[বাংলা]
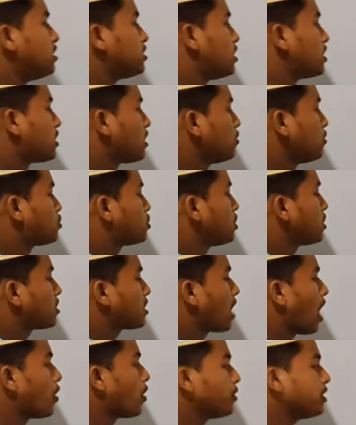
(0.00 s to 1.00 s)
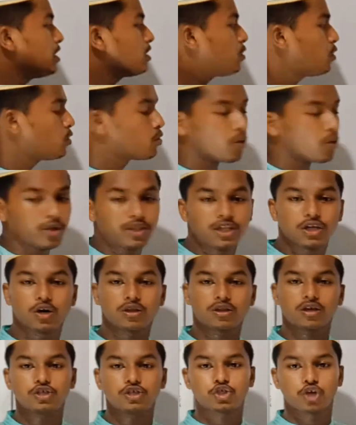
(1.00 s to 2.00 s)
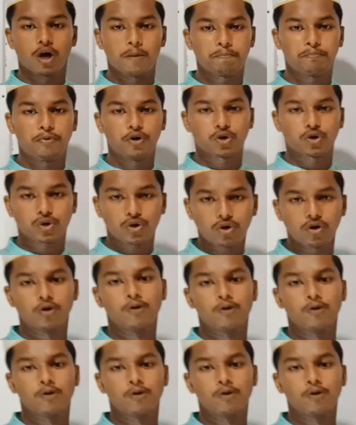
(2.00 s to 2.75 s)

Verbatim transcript: সেটা হচ্ছে তাওহিদ ও নৈতিকতার সম্পর্ক